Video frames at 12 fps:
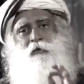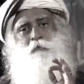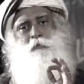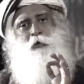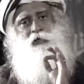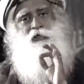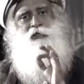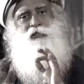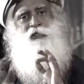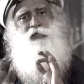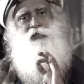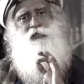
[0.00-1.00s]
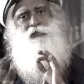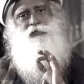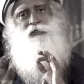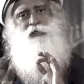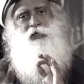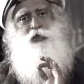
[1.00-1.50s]
L'important, c'est
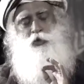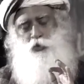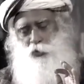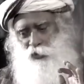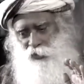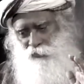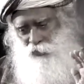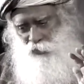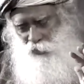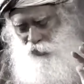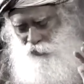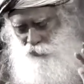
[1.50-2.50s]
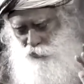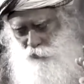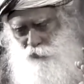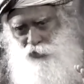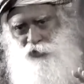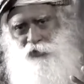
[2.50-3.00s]
d'obtenir la bonne
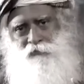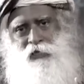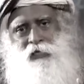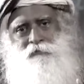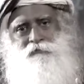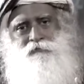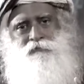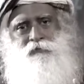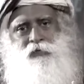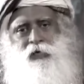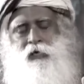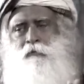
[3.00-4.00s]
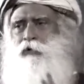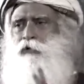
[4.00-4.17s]
géométrie de la vie, parce